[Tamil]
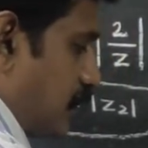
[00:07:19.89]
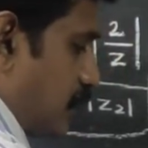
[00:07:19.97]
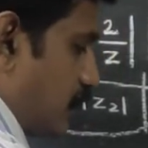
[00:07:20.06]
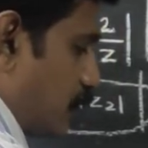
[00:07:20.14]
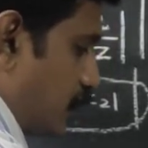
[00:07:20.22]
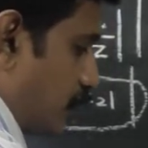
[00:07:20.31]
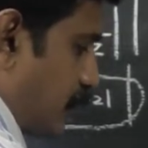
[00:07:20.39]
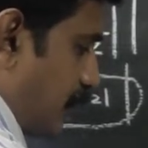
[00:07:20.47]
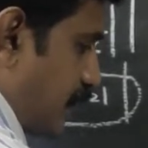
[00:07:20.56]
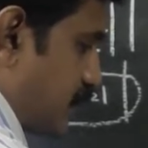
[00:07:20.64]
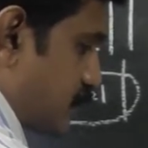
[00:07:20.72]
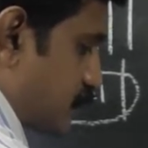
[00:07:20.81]
இது ஒரு
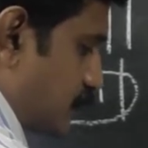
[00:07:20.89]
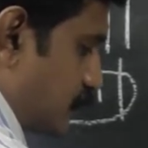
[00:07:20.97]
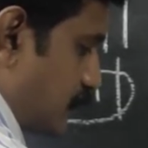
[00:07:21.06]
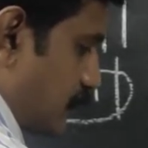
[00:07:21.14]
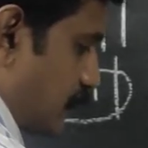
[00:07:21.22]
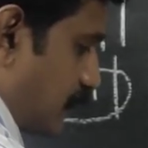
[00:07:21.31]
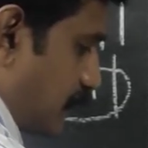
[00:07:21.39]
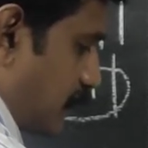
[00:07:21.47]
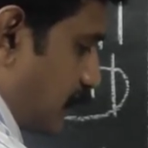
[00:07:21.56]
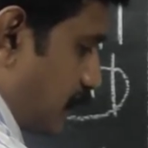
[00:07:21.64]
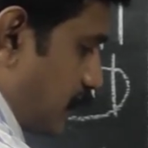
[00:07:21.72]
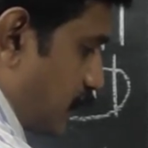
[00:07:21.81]
மைனஸ் டூ கிரேட்டர் தன்
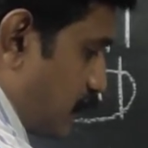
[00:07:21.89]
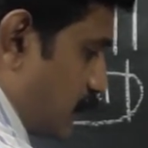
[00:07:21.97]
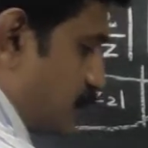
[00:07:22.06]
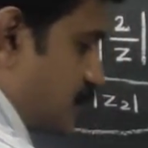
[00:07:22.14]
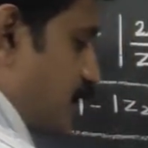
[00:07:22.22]
ஆர் ஈக்குவல் டு